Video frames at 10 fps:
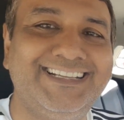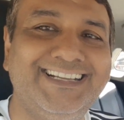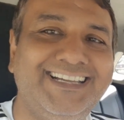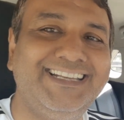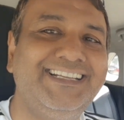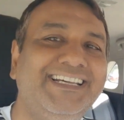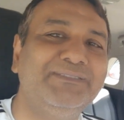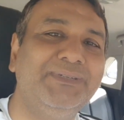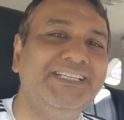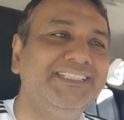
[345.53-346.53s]
कह रही
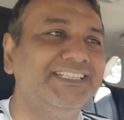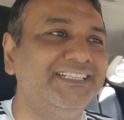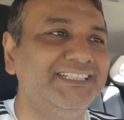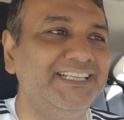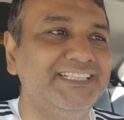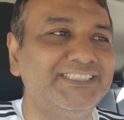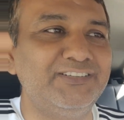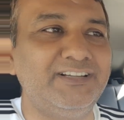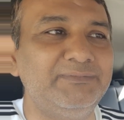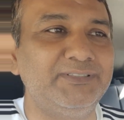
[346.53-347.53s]
घर में नहीं ले
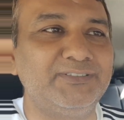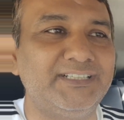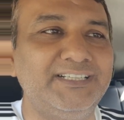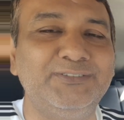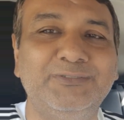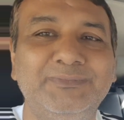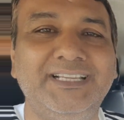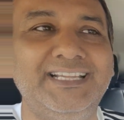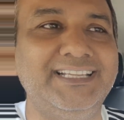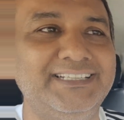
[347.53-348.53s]
चलो अभी तो कहीं
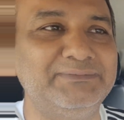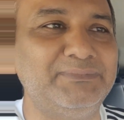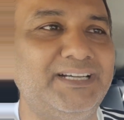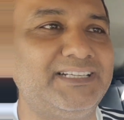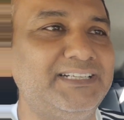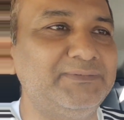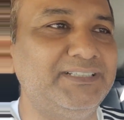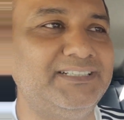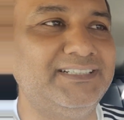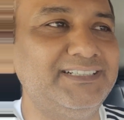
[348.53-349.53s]
घूमना है मार्केट में